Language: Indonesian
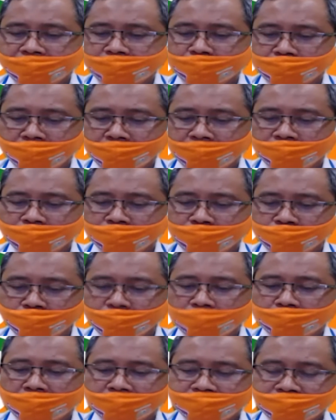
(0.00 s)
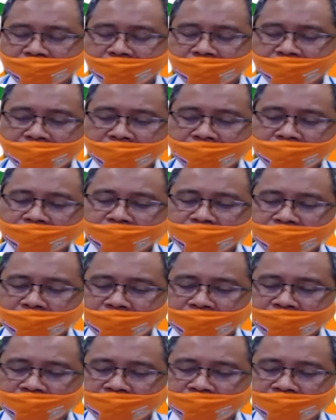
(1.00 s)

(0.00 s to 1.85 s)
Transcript: sampah itu yang menghasilkan adalah kita